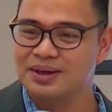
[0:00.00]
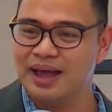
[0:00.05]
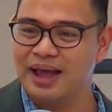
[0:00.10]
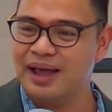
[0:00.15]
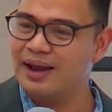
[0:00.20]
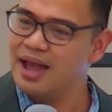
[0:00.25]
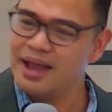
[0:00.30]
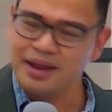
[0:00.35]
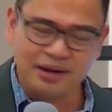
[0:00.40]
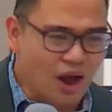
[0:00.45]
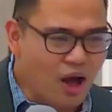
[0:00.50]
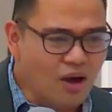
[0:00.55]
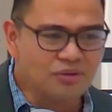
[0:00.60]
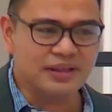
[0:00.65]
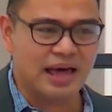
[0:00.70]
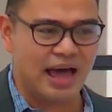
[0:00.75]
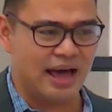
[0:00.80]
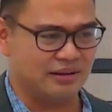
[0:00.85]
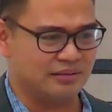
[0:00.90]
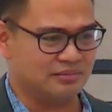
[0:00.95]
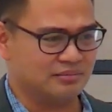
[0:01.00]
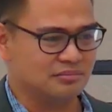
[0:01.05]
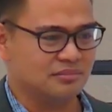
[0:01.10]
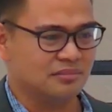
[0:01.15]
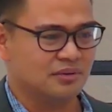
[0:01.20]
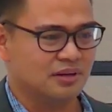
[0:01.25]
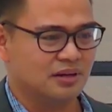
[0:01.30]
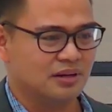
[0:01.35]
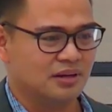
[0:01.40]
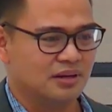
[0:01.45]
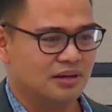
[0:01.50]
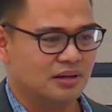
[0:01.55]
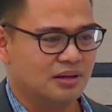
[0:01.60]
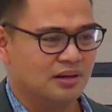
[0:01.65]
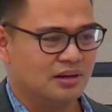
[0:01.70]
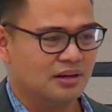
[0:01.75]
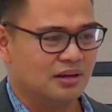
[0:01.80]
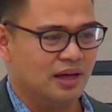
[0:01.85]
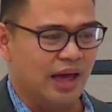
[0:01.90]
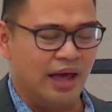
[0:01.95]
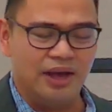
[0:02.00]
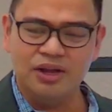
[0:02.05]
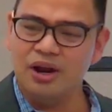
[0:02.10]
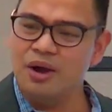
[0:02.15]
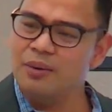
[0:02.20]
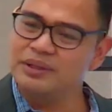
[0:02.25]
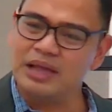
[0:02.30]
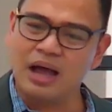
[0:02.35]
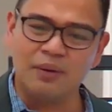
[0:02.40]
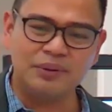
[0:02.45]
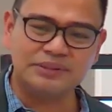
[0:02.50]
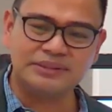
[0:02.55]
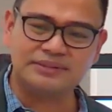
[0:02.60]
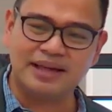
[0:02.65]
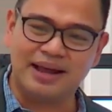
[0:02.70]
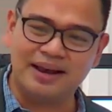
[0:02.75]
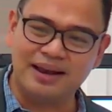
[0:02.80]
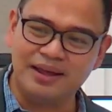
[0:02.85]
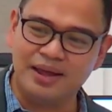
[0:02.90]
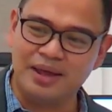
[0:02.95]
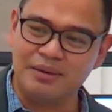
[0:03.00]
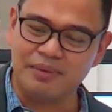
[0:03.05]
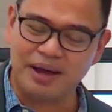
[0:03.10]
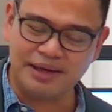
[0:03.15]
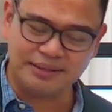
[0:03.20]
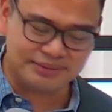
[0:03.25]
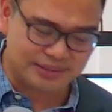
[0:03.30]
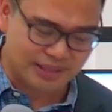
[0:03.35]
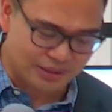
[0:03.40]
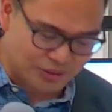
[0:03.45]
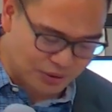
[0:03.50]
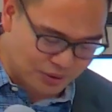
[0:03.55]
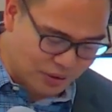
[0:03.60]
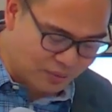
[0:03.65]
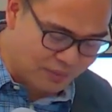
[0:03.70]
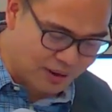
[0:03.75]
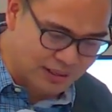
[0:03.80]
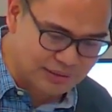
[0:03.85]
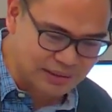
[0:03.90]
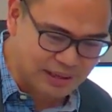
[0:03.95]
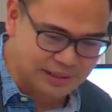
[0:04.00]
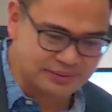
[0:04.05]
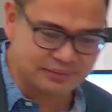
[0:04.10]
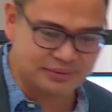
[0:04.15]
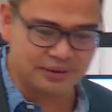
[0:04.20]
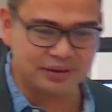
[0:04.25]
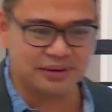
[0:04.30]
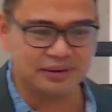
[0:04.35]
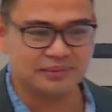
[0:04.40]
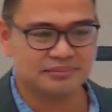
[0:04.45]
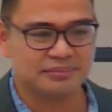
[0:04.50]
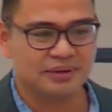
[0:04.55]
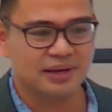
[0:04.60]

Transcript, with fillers: And I know that. You know what I was telling him? I said, you know what, Lester?